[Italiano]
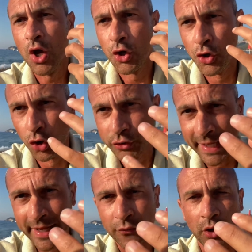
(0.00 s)

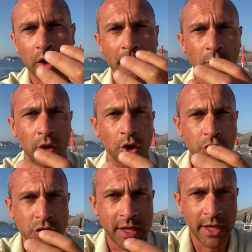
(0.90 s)
notevole come quello del
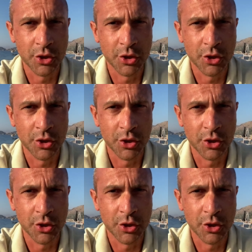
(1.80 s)
consigliere